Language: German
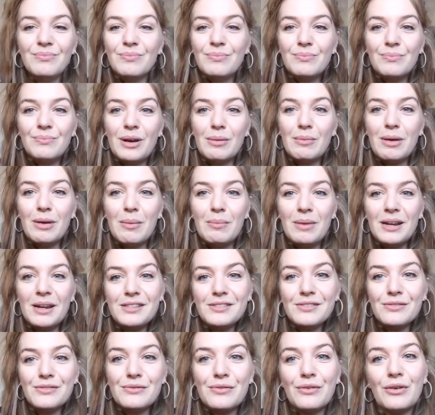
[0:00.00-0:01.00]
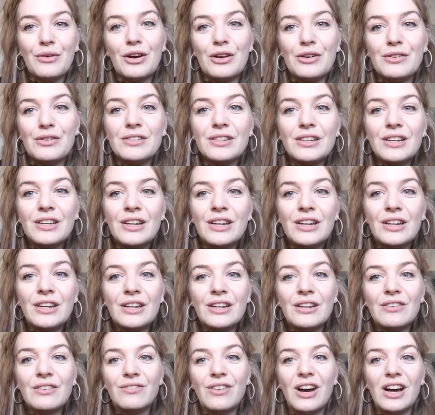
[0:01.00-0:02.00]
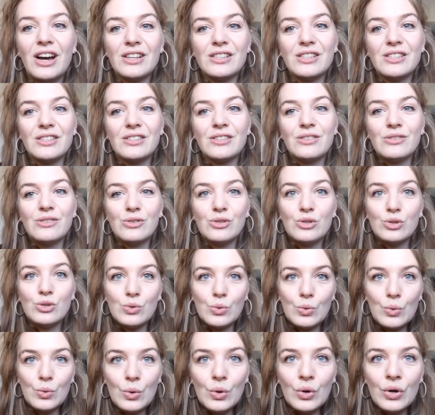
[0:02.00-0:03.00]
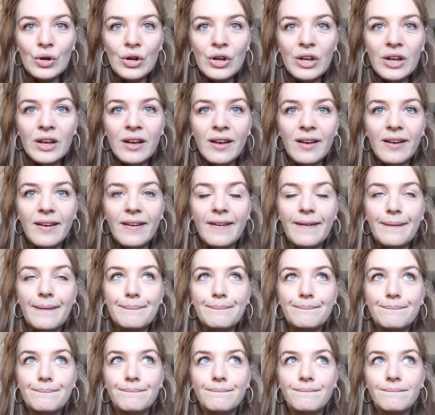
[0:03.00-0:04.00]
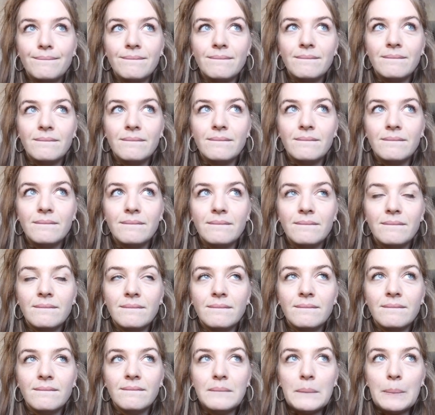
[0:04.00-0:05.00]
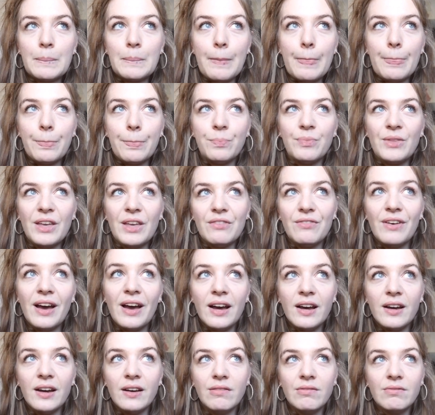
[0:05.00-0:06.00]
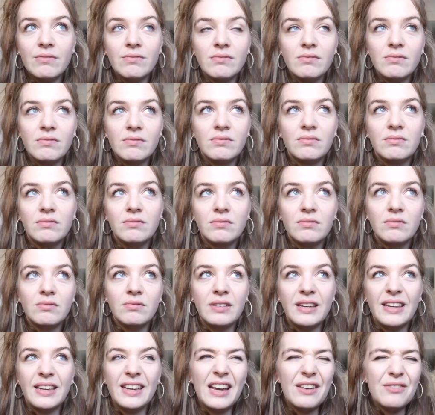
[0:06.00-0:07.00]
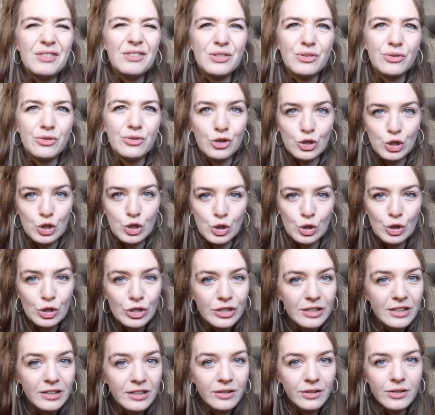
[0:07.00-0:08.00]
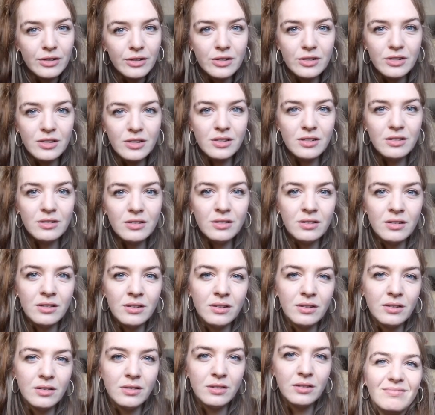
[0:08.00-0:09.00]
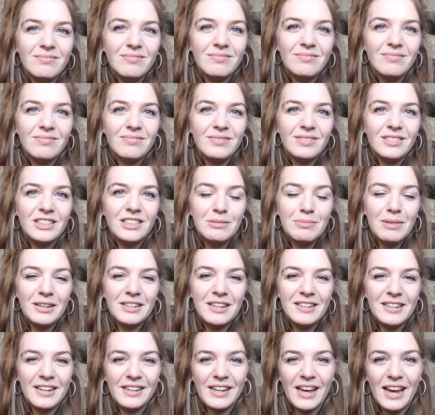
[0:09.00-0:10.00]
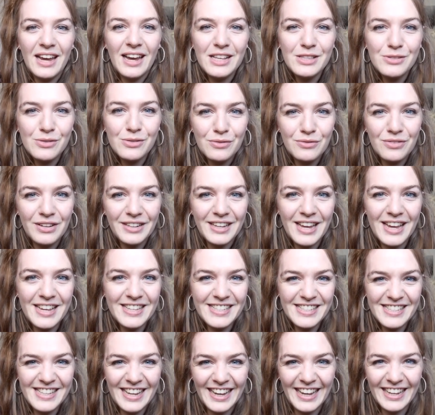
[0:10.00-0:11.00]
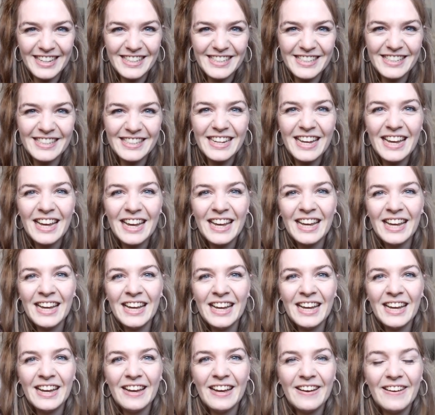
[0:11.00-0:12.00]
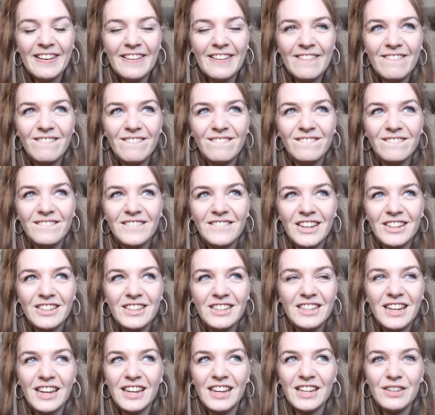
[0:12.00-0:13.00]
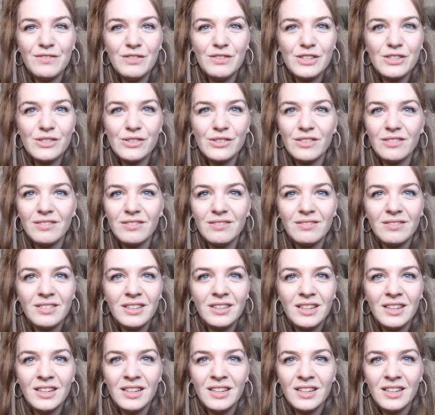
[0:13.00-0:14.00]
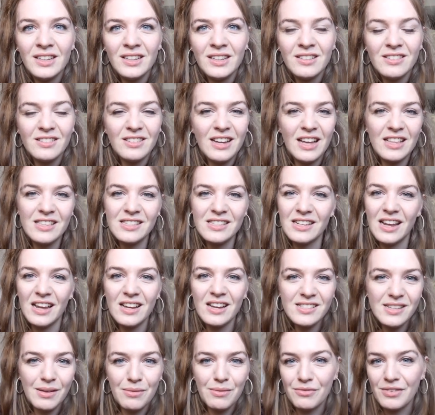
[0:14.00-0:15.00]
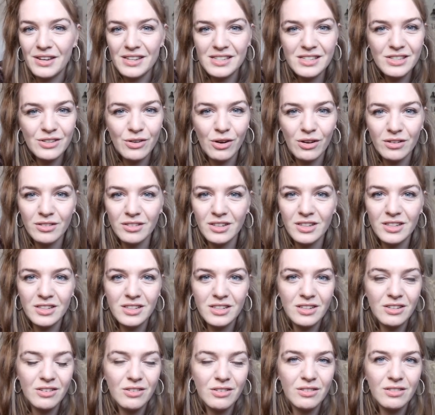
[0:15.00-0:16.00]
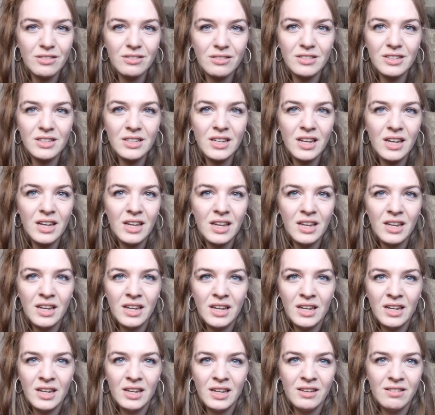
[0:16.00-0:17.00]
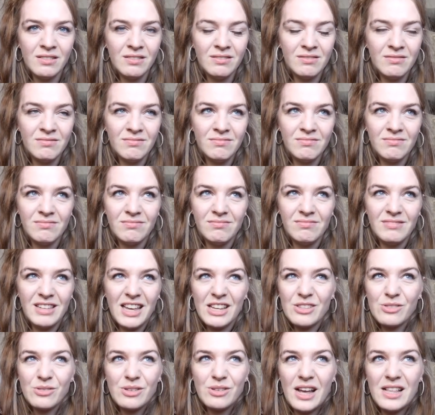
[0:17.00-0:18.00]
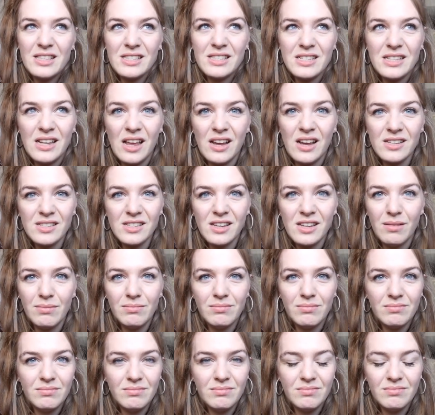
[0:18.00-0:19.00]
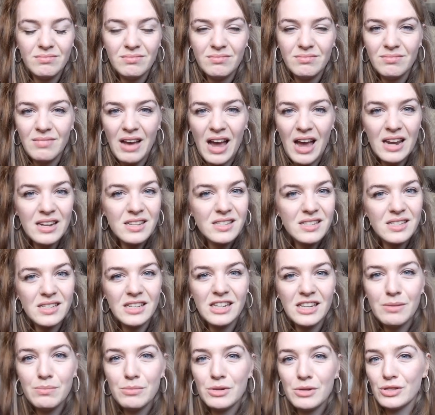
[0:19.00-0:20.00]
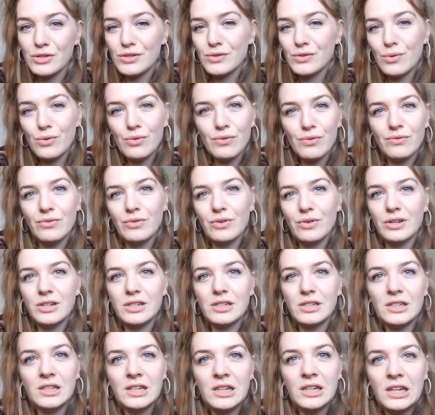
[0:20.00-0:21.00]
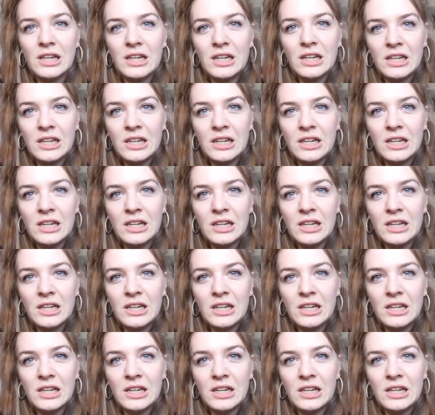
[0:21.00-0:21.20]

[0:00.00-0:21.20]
bei meinem letzten Freund war es so, ähm, der war eher wie so eine Schildkröte, die man hinter der Heizung vergessen hatte ähm, und die da irgendwie so, ein, so ganz langsam festtrocknete und der so ganz langsam alles Leben entzogen wurde.